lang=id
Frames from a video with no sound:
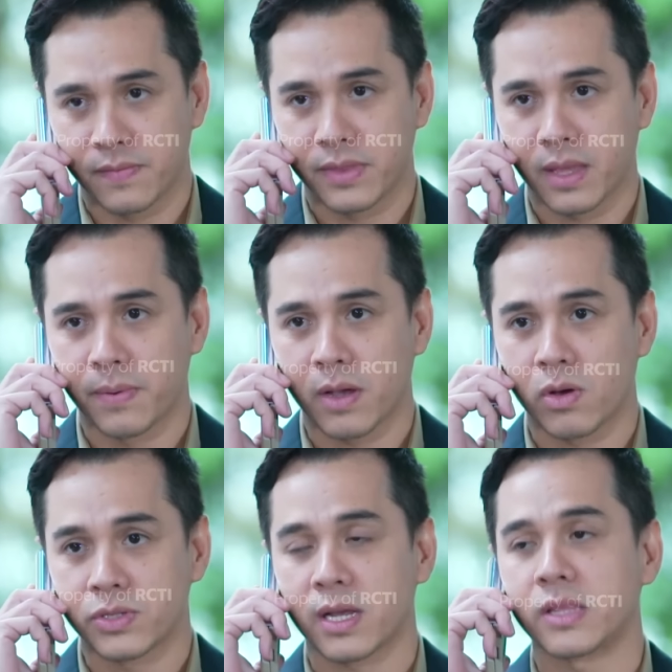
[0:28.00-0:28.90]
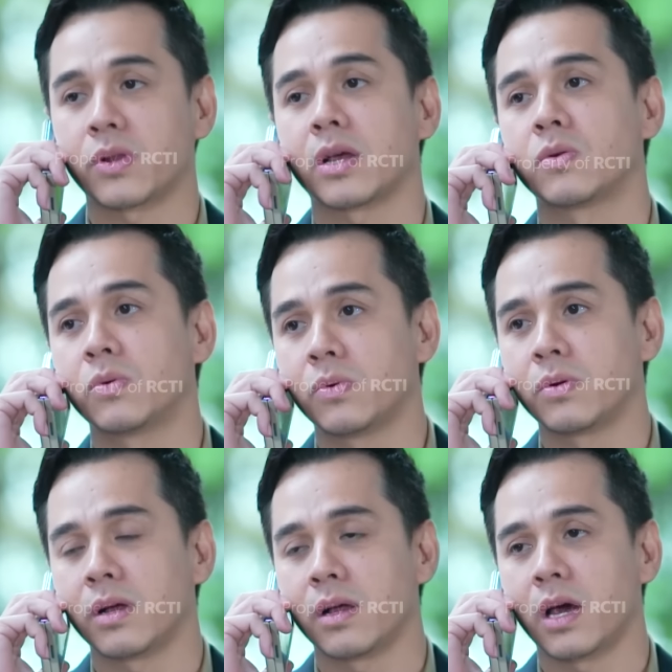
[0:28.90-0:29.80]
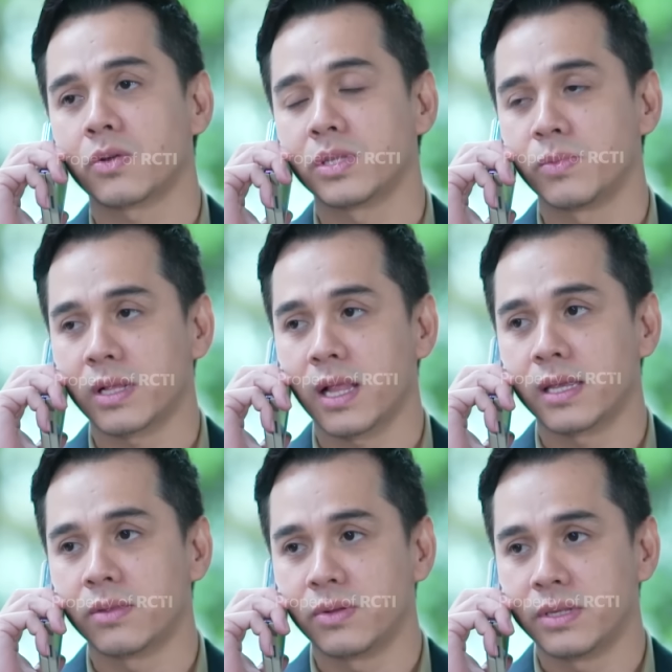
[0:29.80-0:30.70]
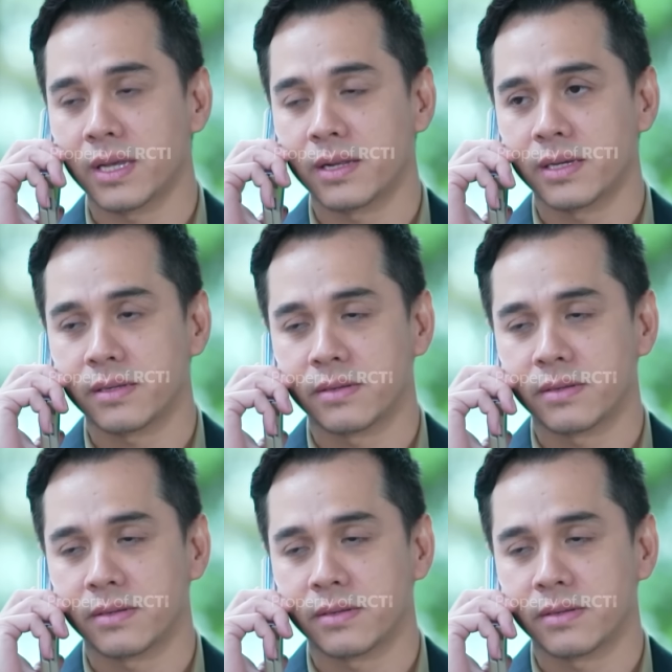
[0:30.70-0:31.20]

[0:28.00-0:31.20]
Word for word: Tapi aku harus ke kantor aku harus nemenin klien dulu di sana.